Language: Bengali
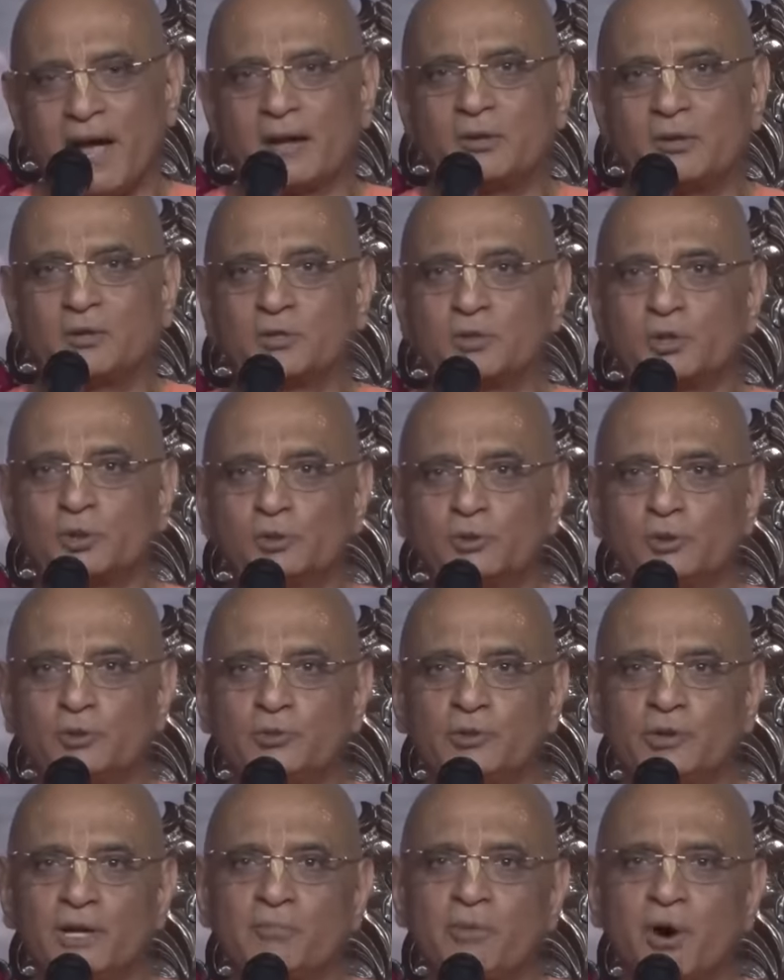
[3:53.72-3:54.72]
এখন
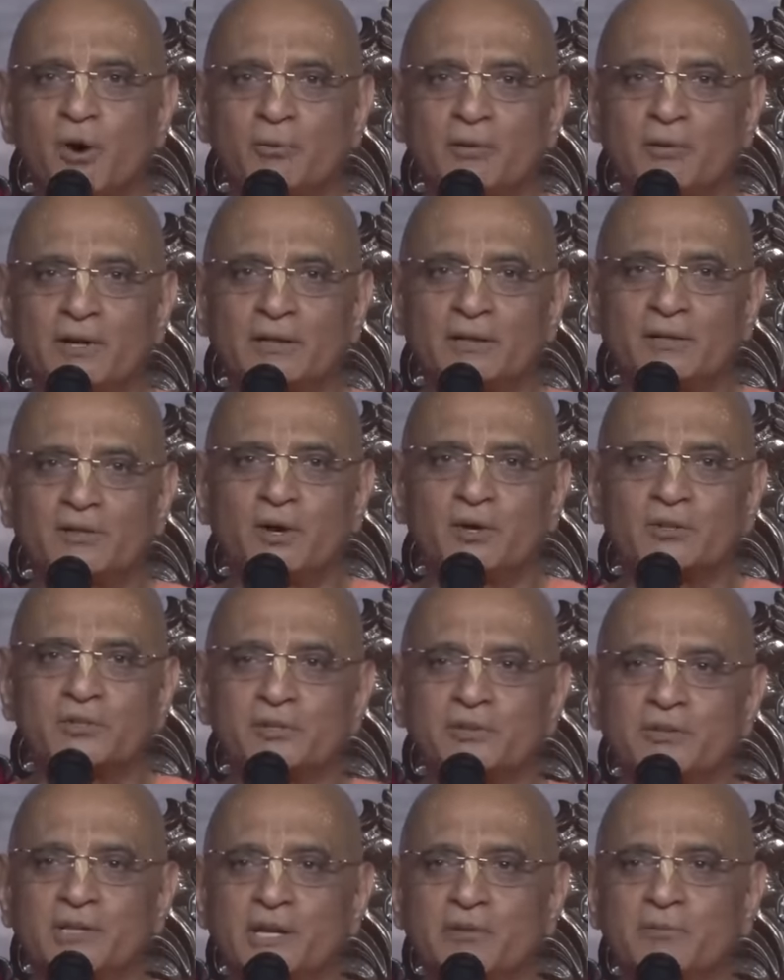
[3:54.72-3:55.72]
সত্যযুগে ভগবানকে
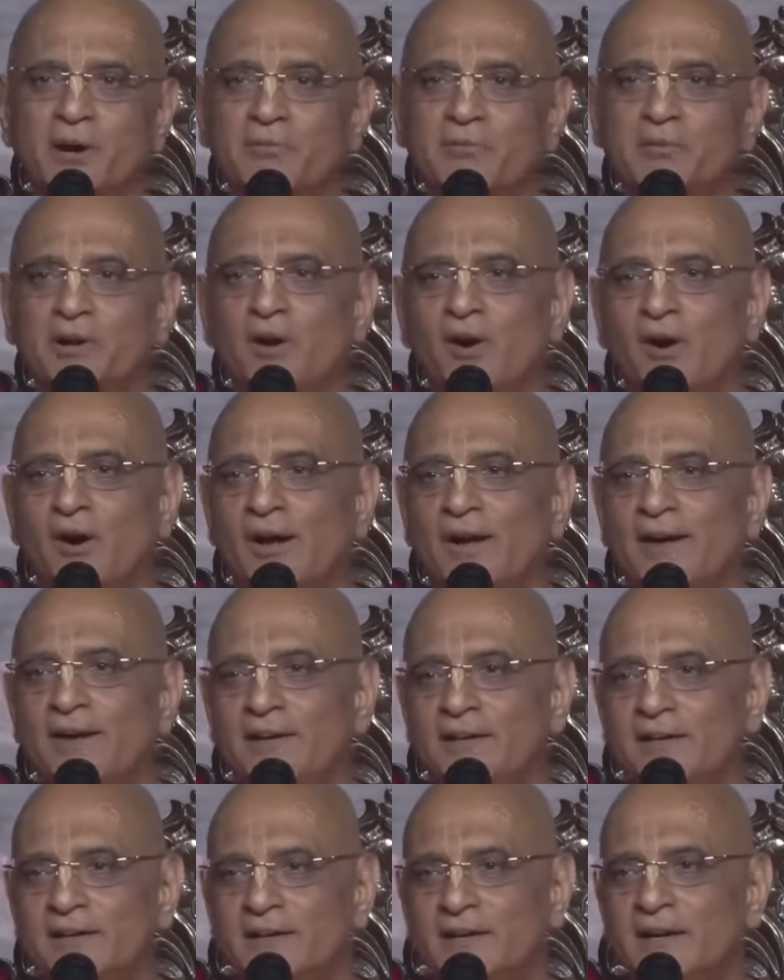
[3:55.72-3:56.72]
দর্শন কিভাবে হয়
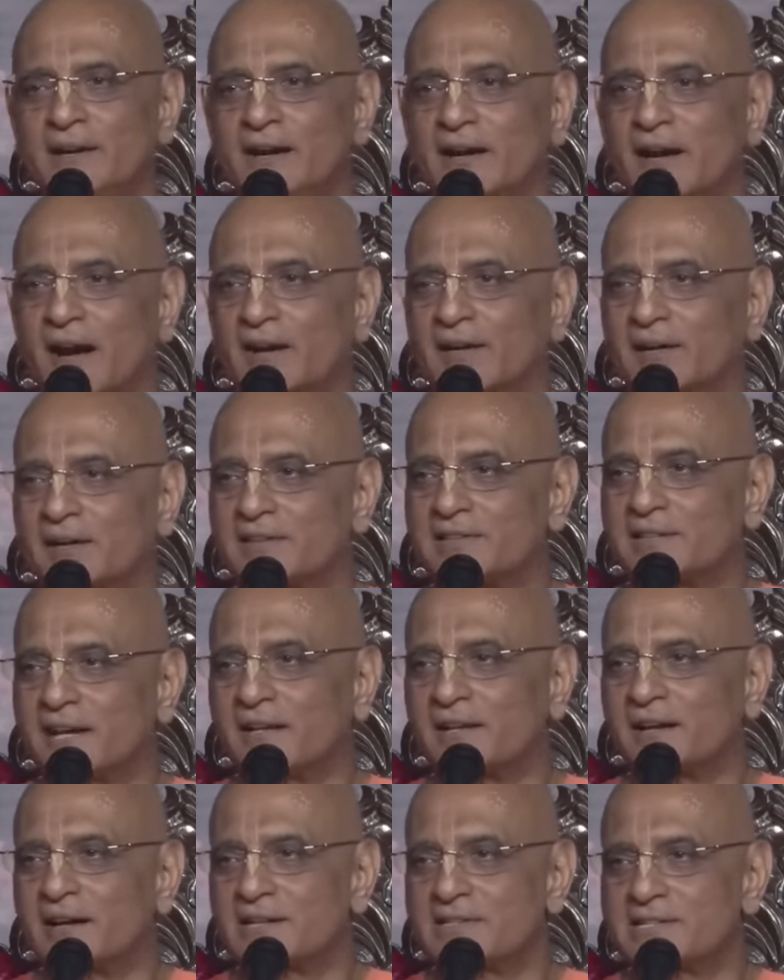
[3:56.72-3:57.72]
কার কার
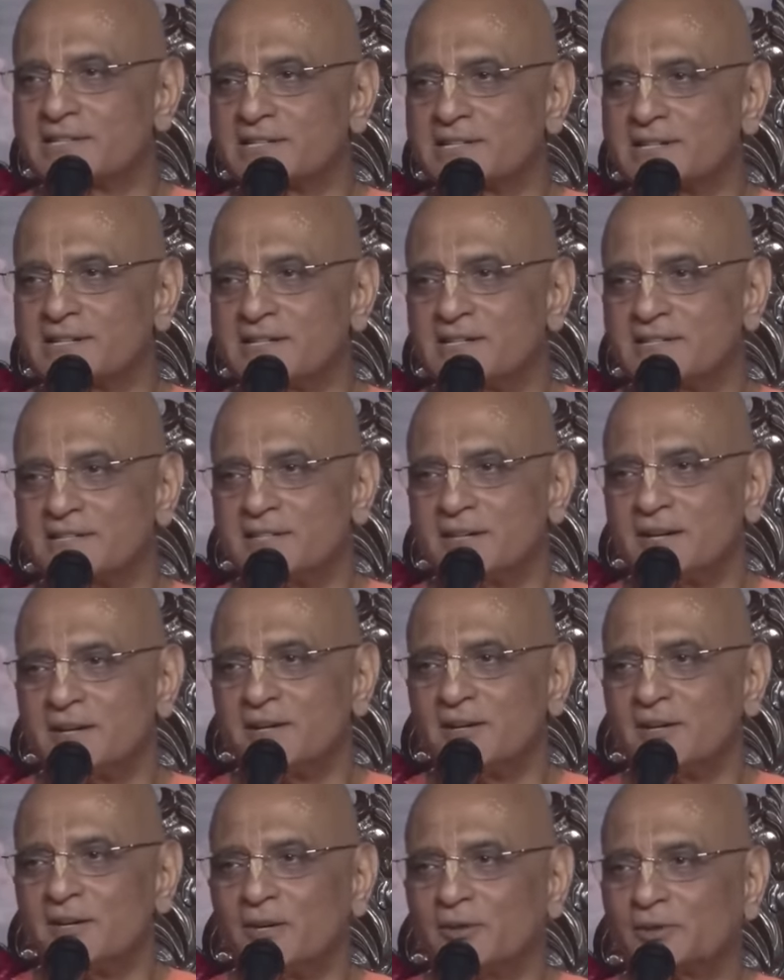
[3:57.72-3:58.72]
জানা আছে
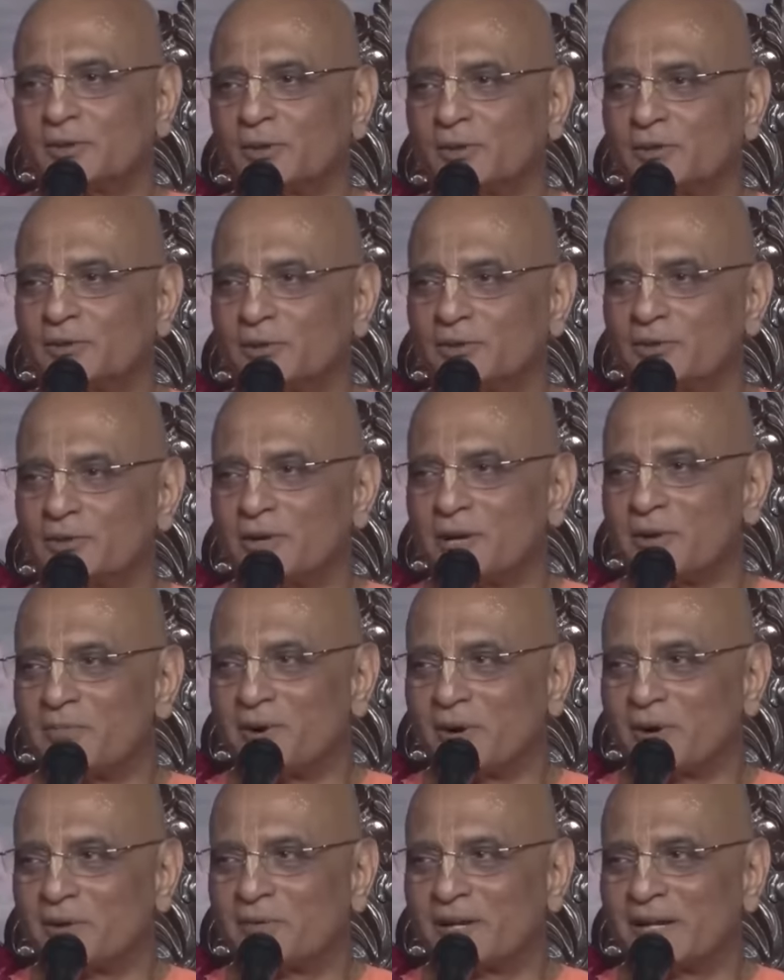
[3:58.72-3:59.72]
সত্যযুগে
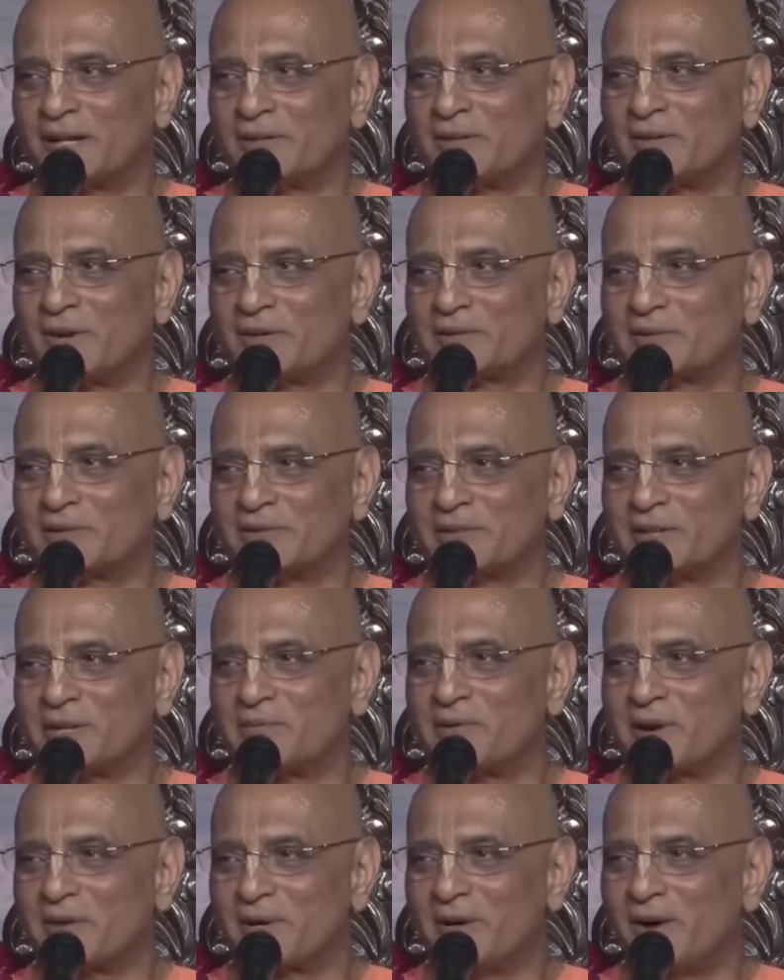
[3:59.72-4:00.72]
ভগবানের দর্শন
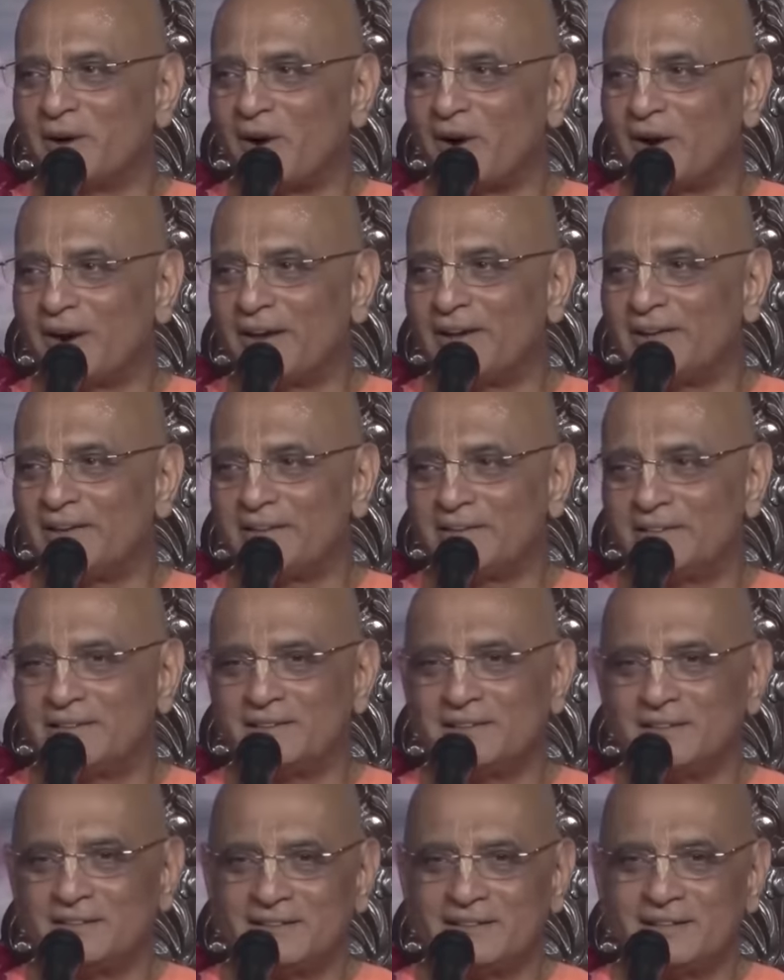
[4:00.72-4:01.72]
কিভাবে হয়
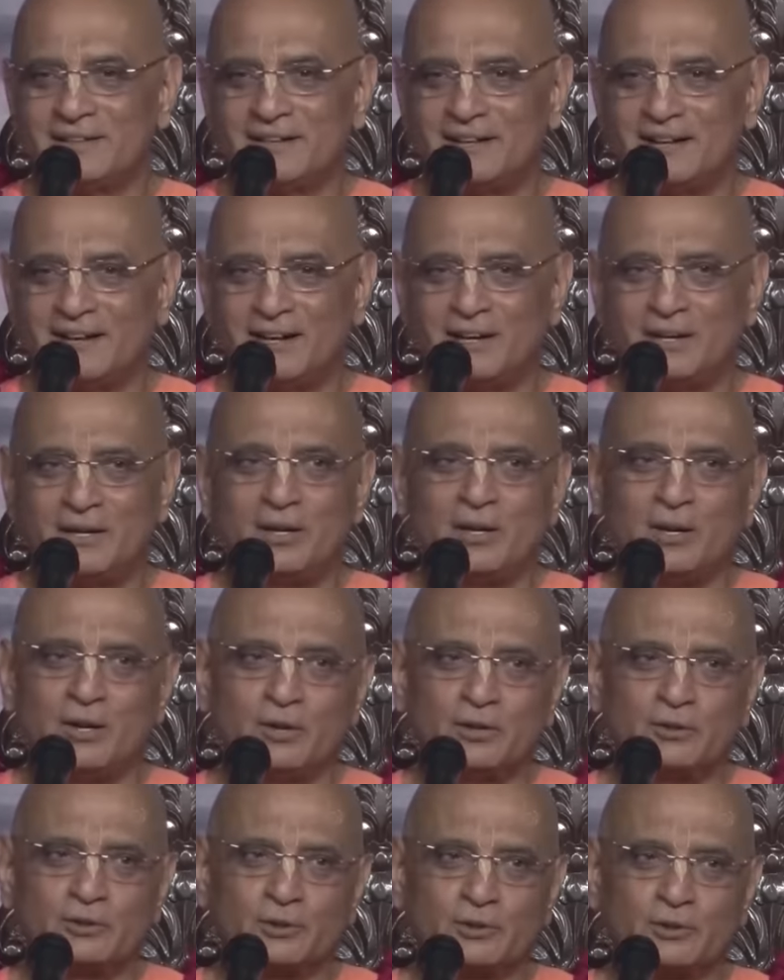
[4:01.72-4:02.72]
হ্যাঁ,
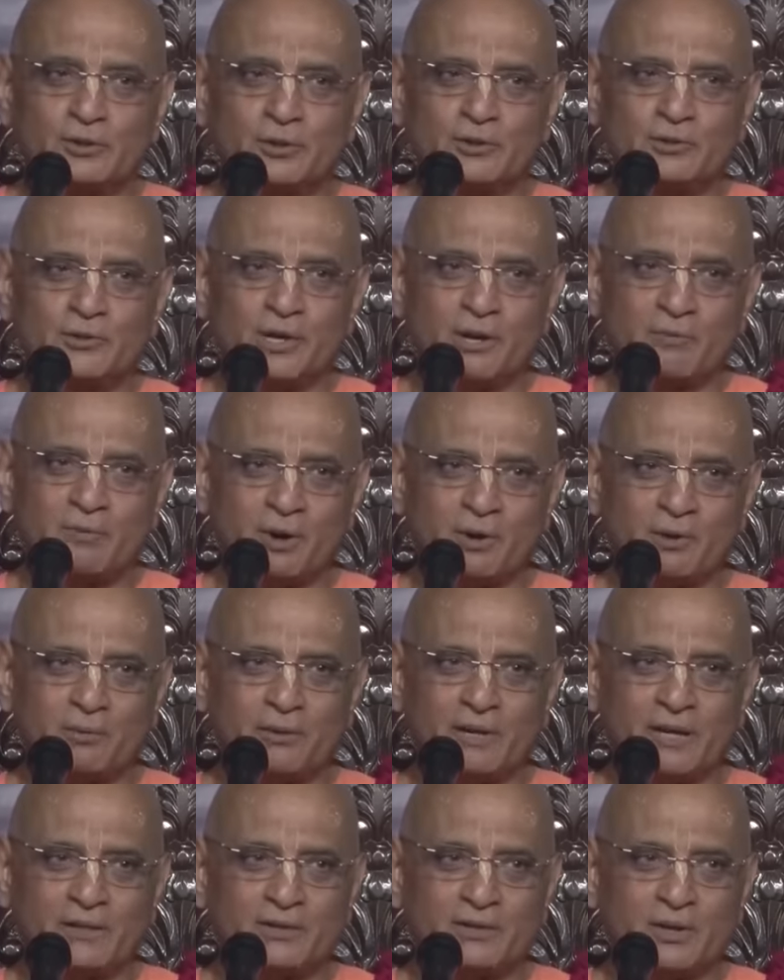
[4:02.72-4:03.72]
সত্যযুগে
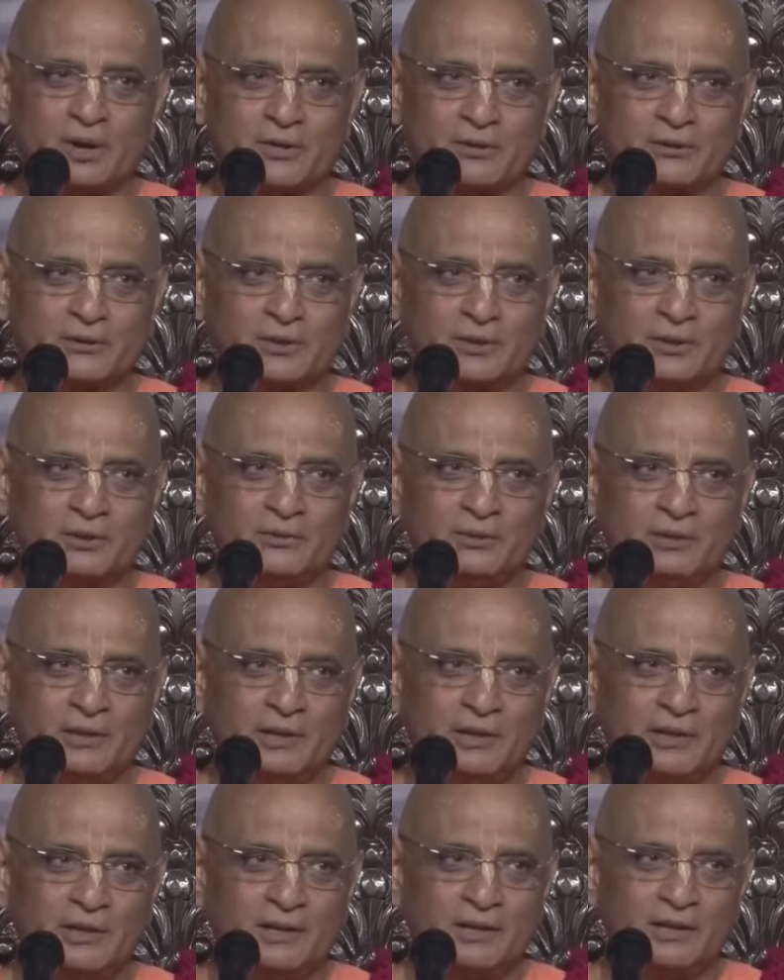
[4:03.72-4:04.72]
ভগবানের দর্শন
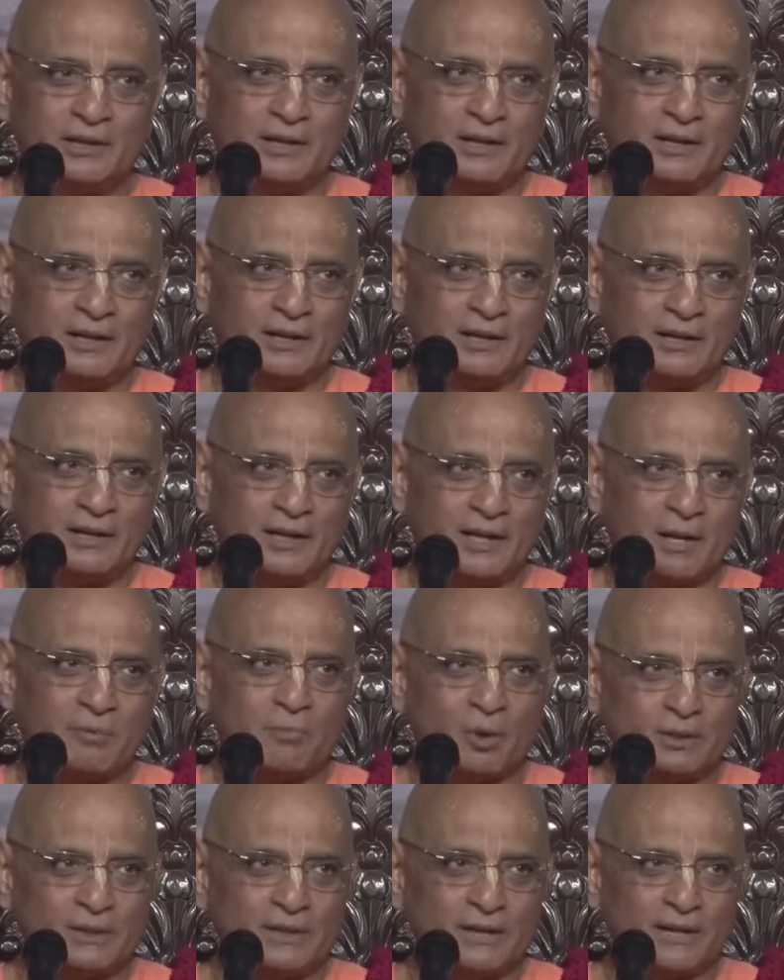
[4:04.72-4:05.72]
কি
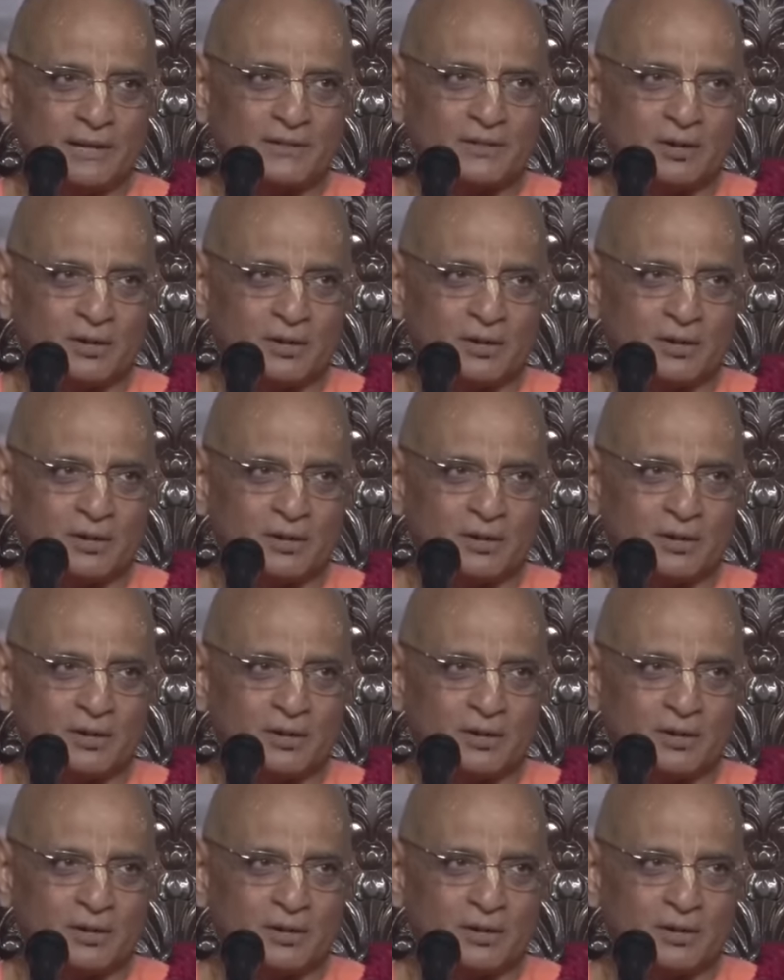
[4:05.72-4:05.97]
মন্দিরে